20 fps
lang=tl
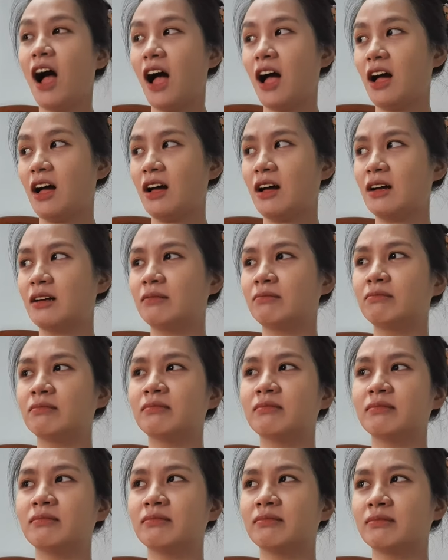um,
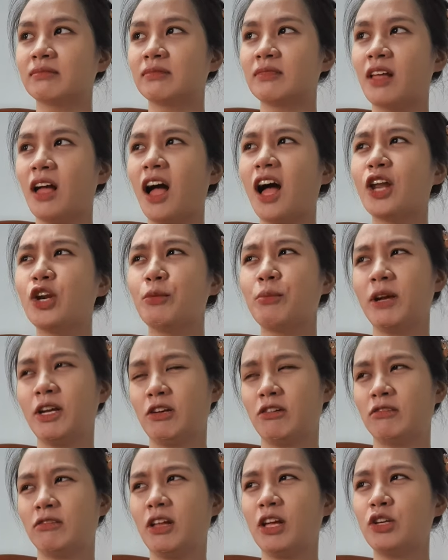ano ba
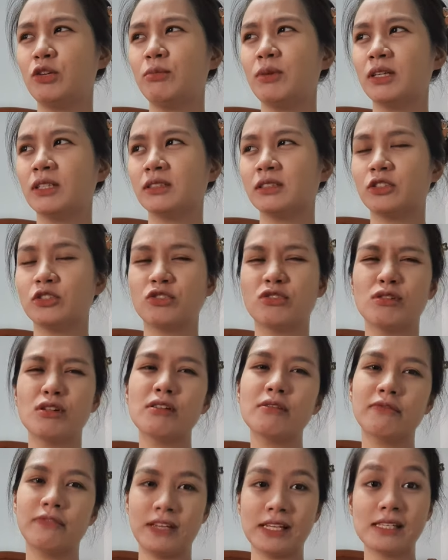yun? Ano bang
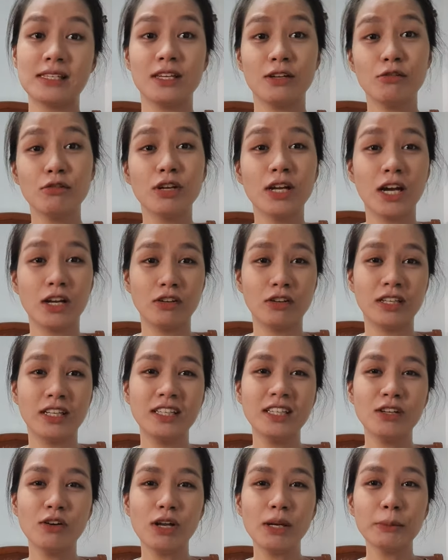service? Siguro ganun.
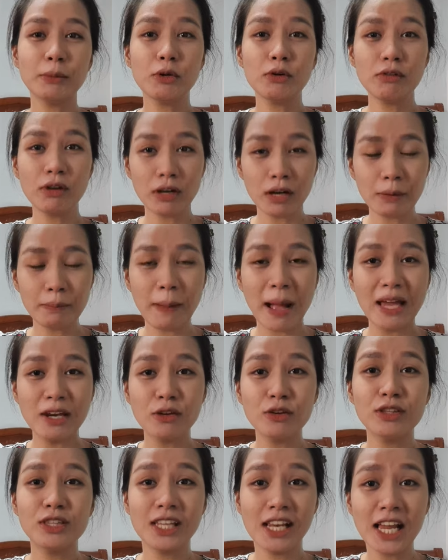Hindi ko alam kung paano
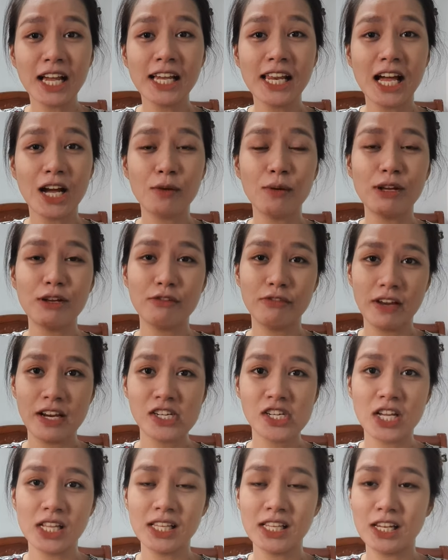nila ginagawa yung
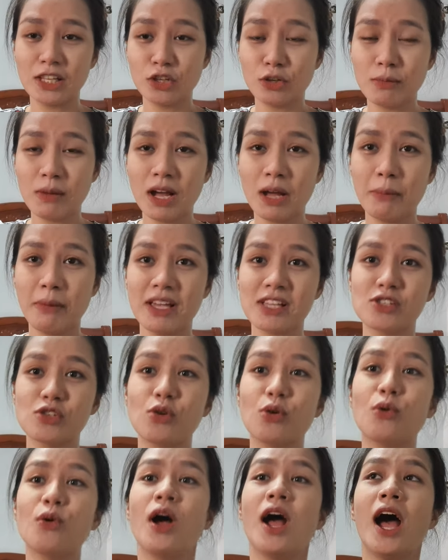facial nila doon mga
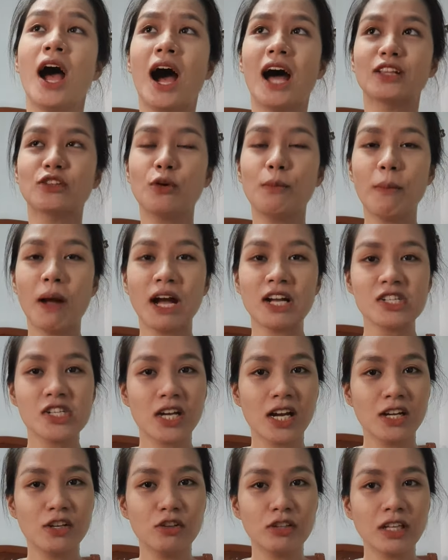beso at kung bakit
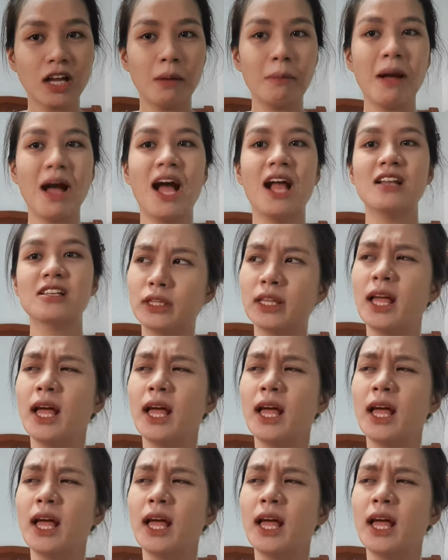siya ganun kamahal.